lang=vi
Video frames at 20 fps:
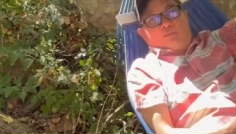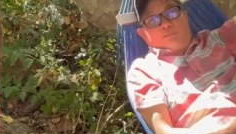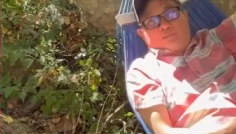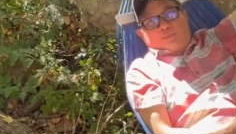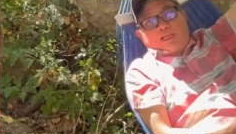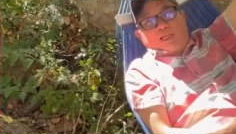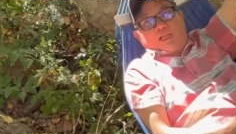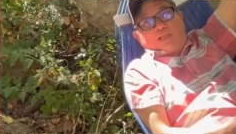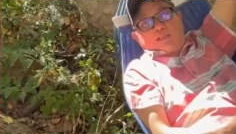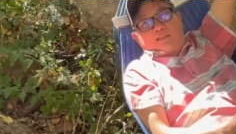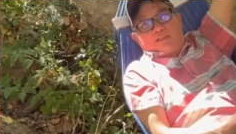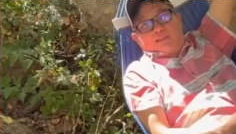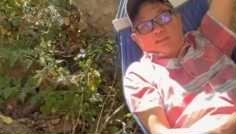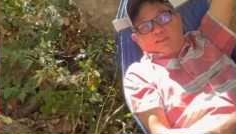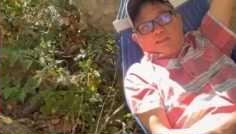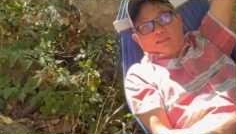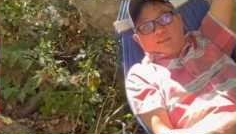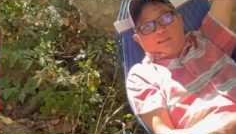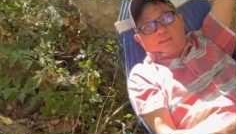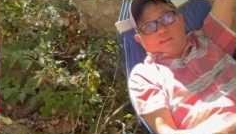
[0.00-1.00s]
sơn
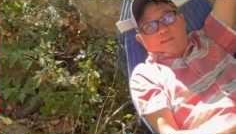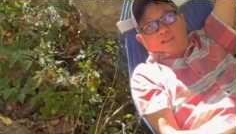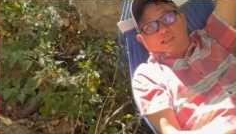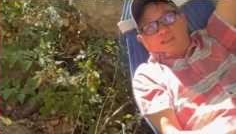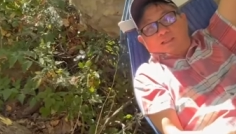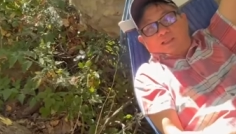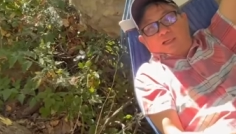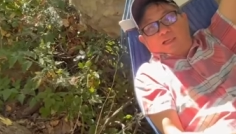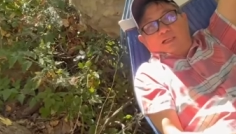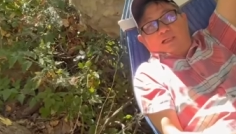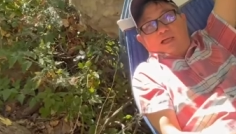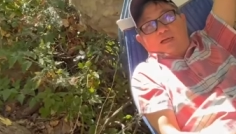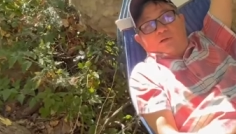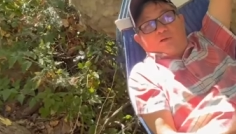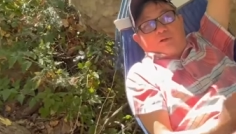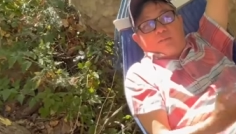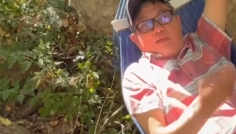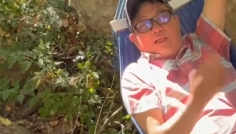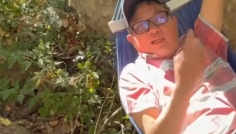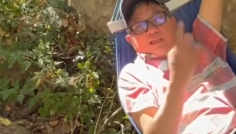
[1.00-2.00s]
thiên tử đâu
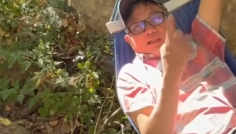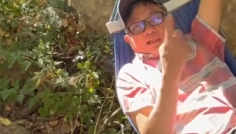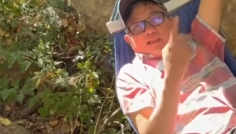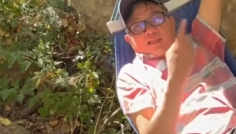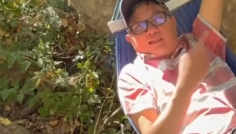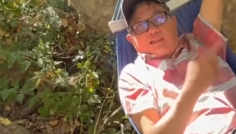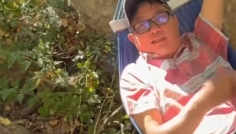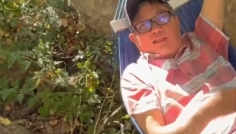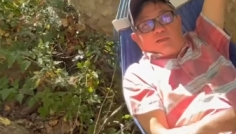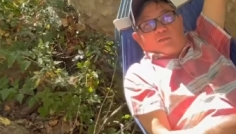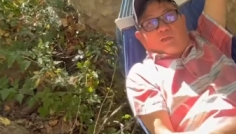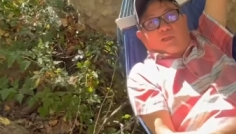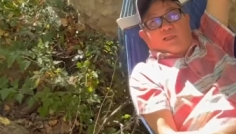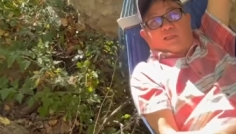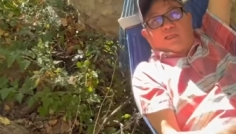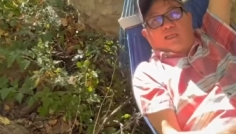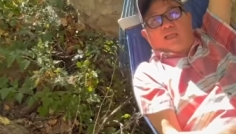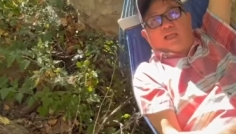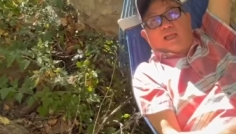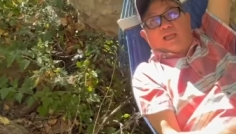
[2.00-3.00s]
có biết cái chuyện ngoài
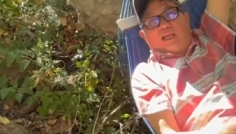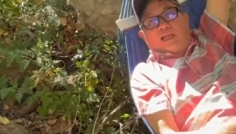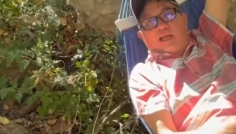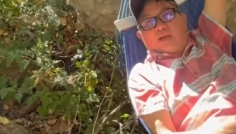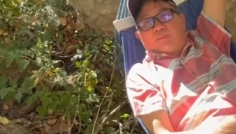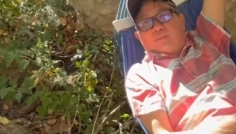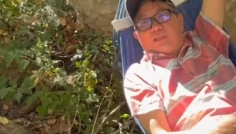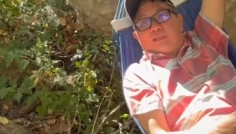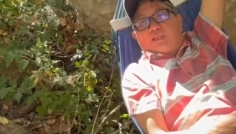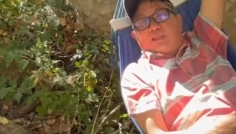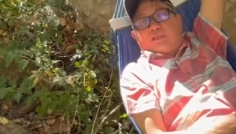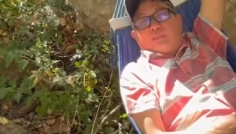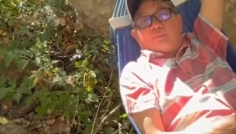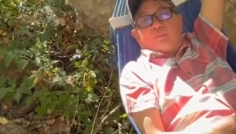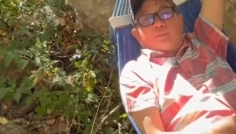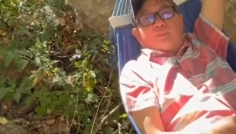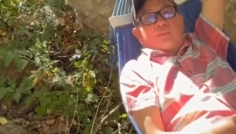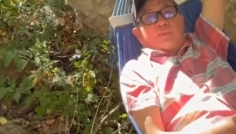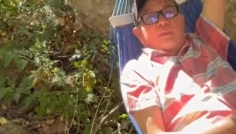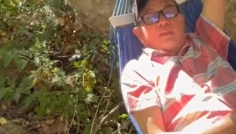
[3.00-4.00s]
kia ai làm cái gì
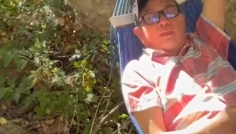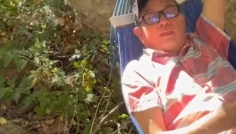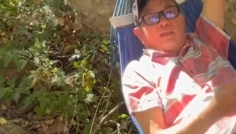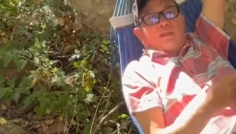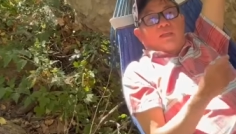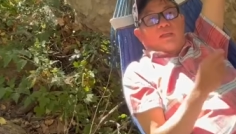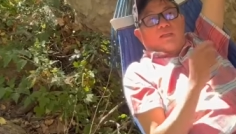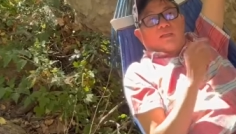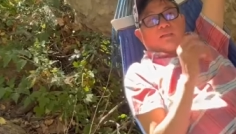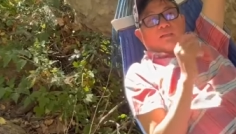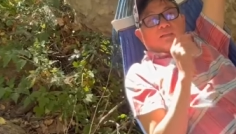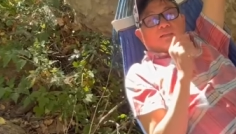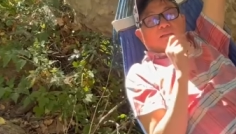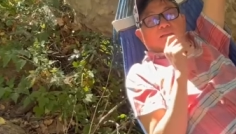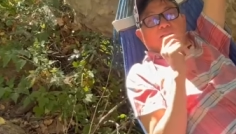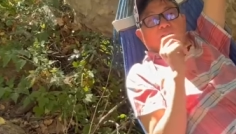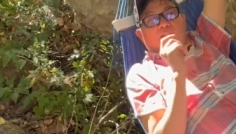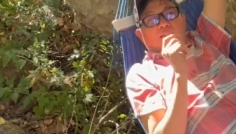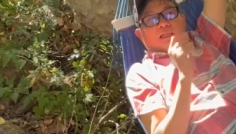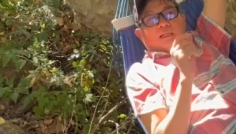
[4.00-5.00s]
cho nên
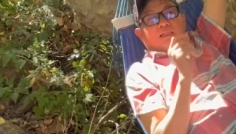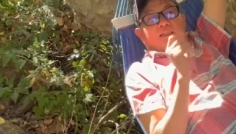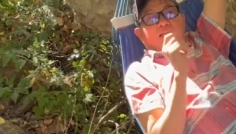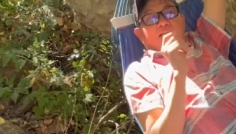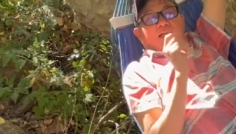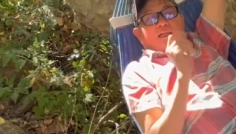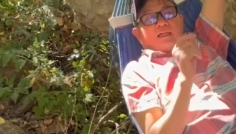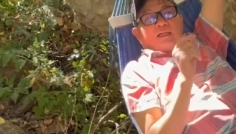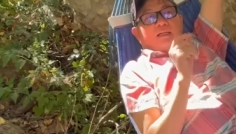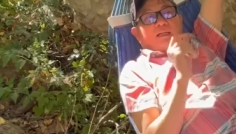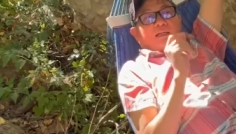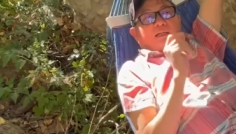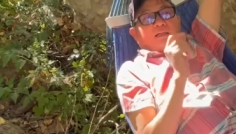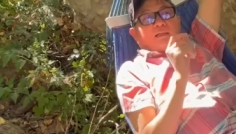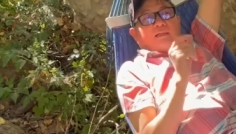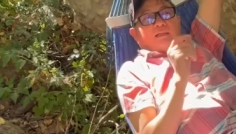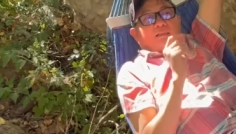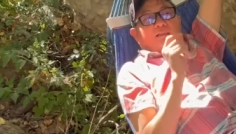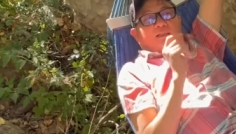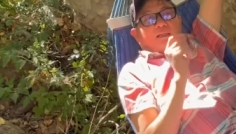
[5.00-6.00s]
tất cả các
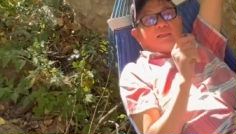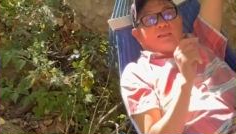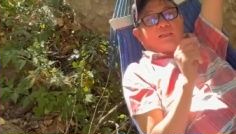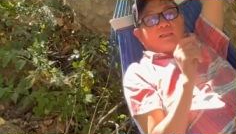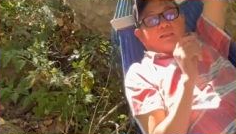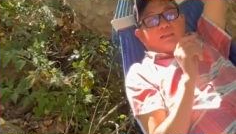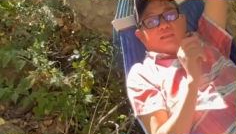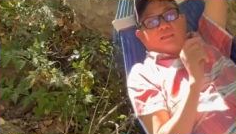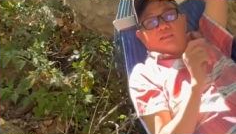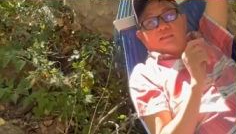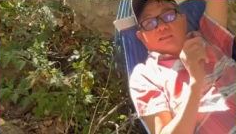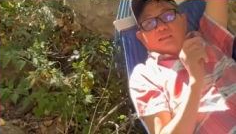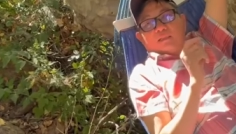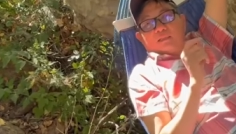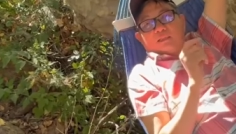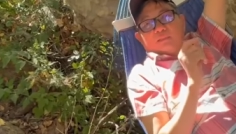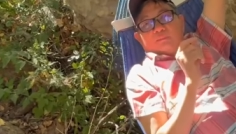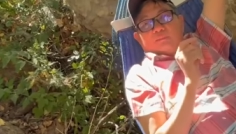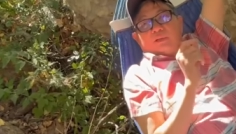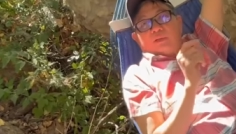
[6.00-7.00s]
hàng đệ tử và những
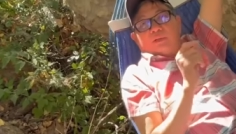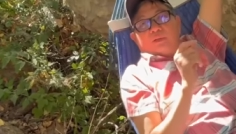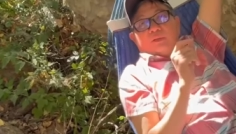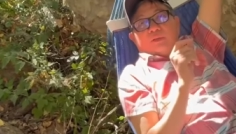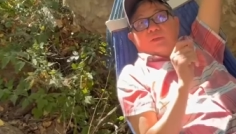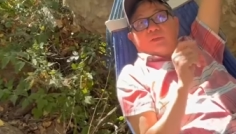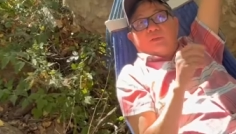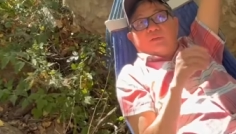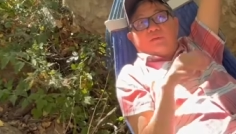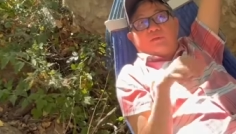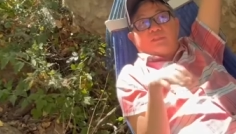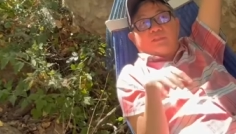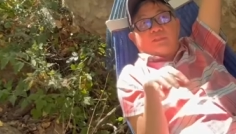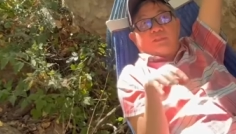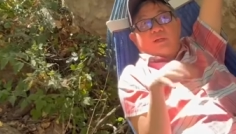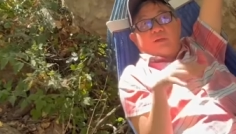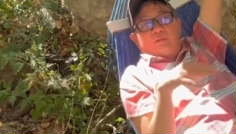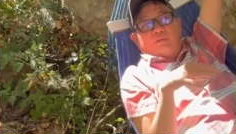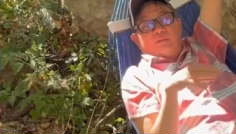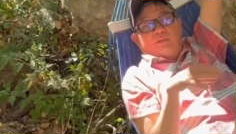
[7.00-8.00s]
người mà hiểu
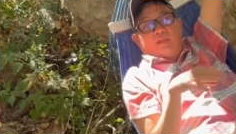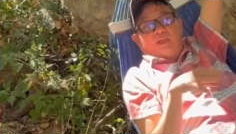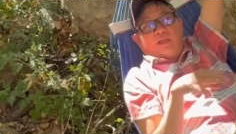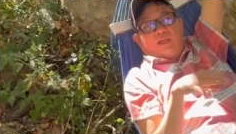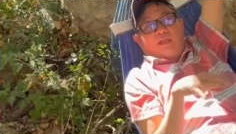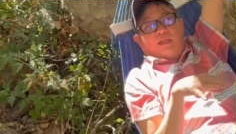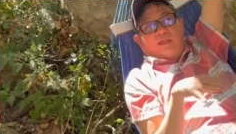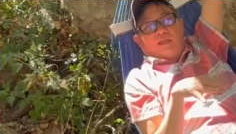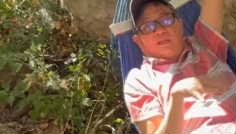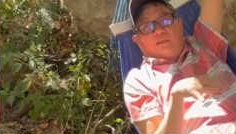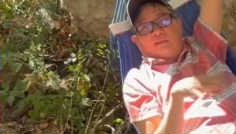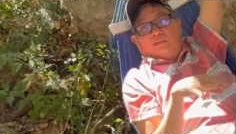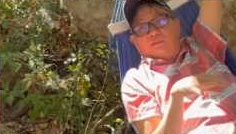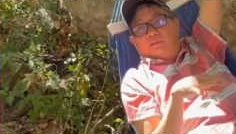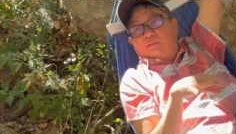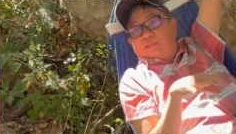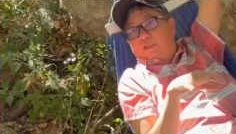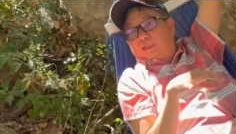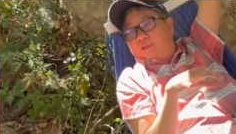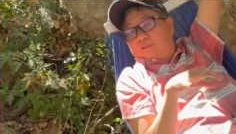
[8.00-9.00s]
sâu về
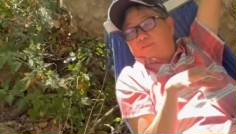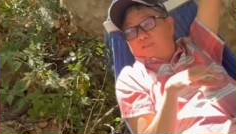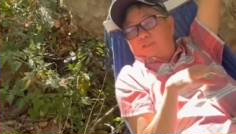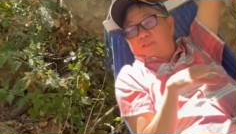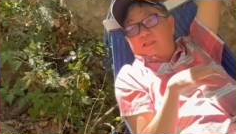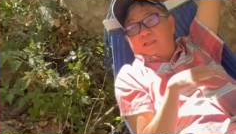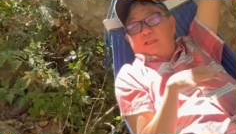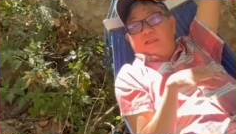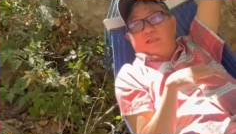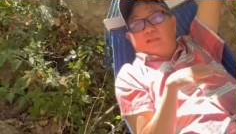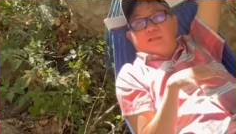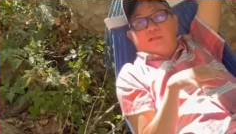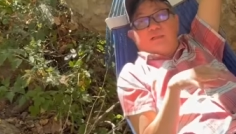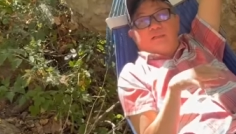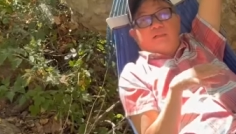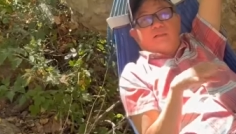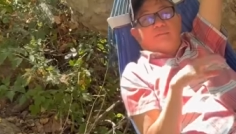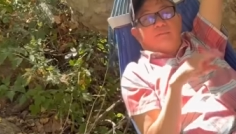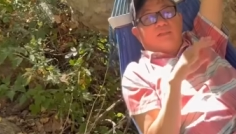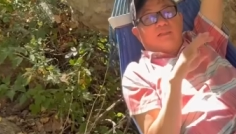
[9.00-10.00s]
núi thiên long sơn á,
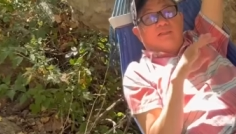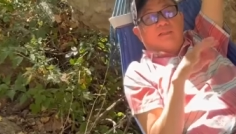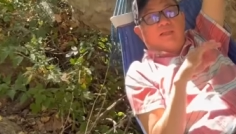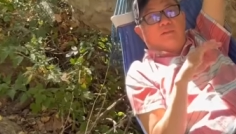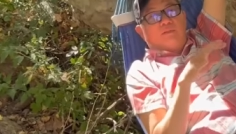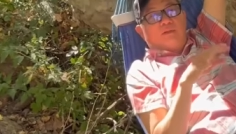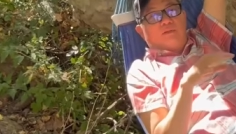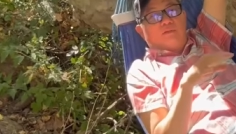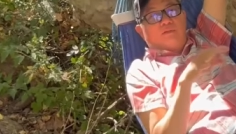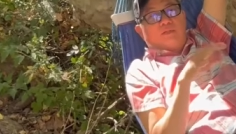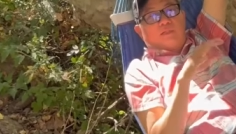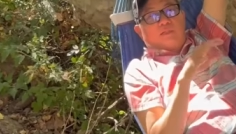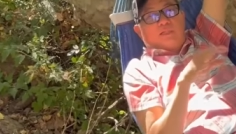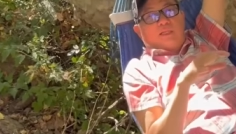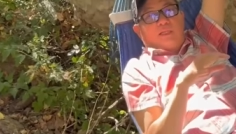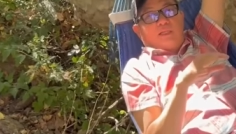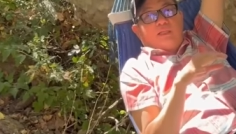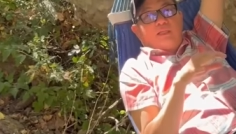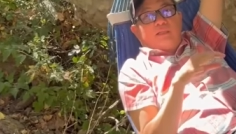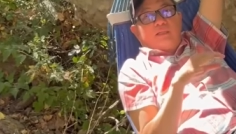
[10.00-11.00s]
phải tìm hiểu cho
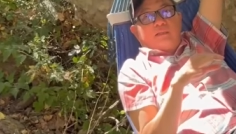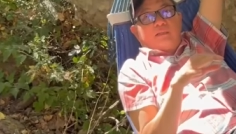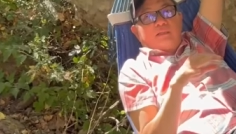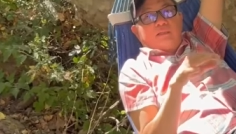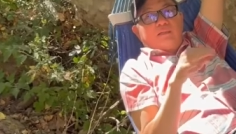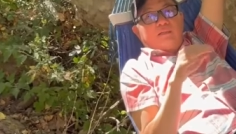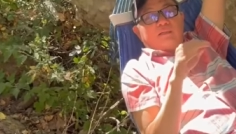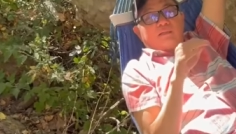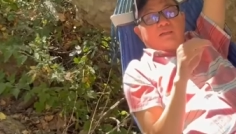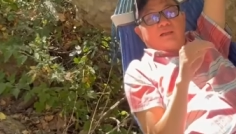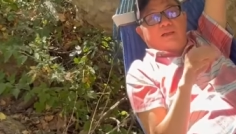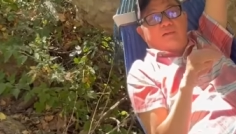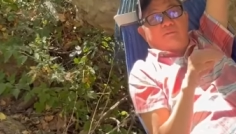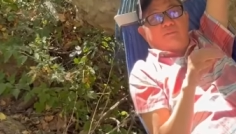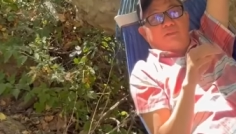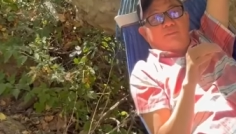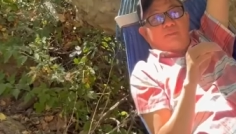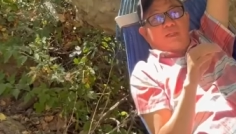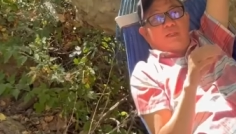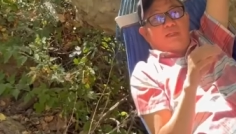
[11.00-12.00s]
kỹ nếu không
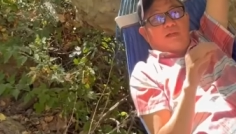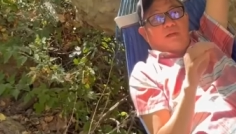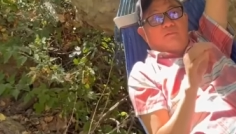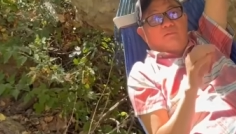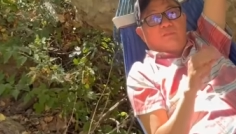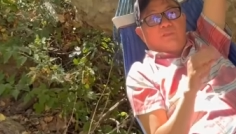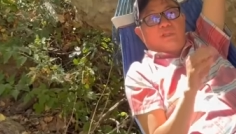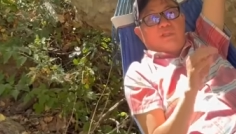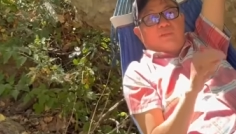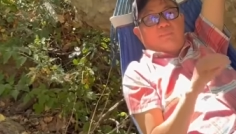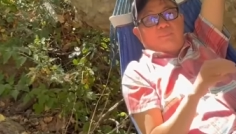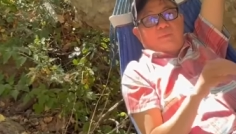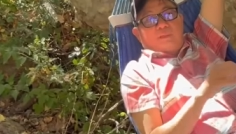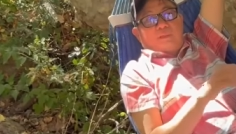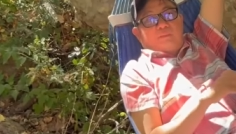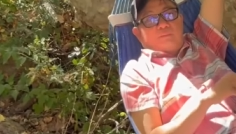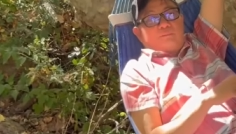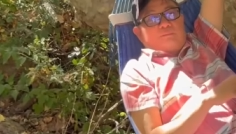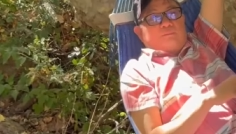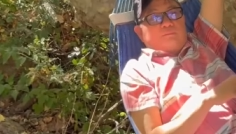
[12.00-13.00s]
nó bị khẩu nghiệp á
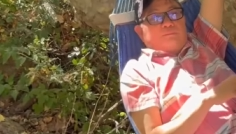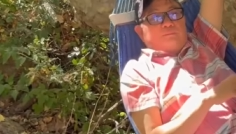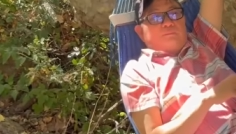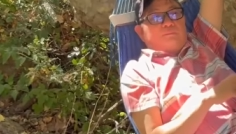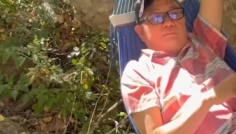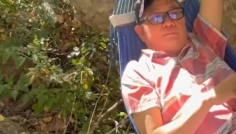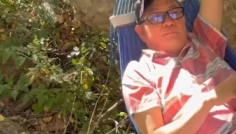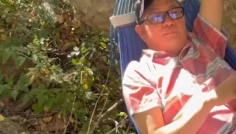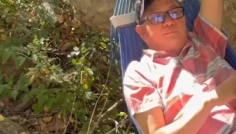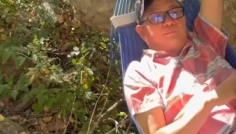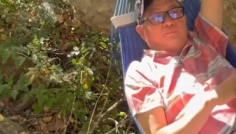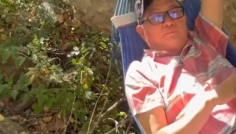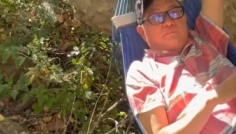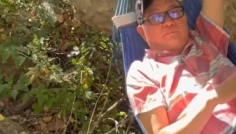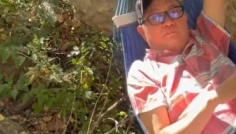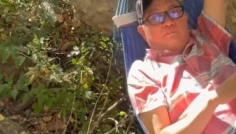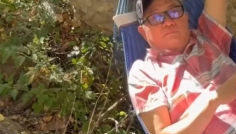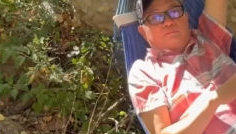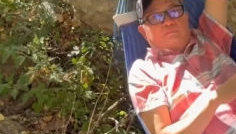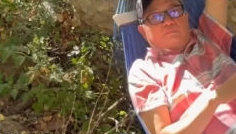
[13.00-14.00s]

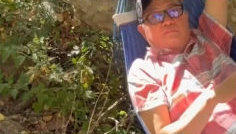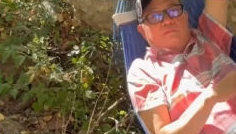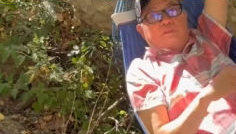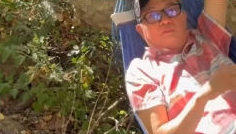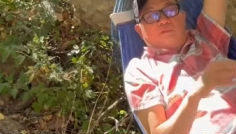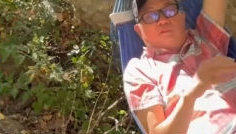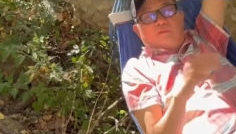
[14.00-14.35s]
cái phụ